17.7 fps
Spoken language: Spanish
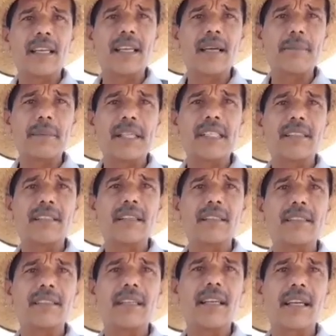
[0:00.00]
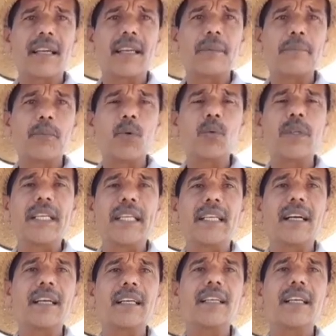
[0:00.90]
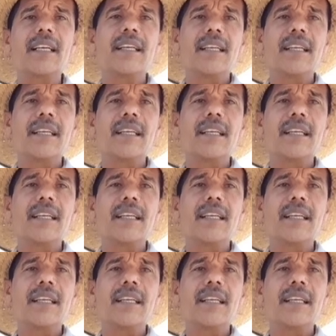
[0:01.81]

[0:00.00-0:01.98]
a la presidencia de la República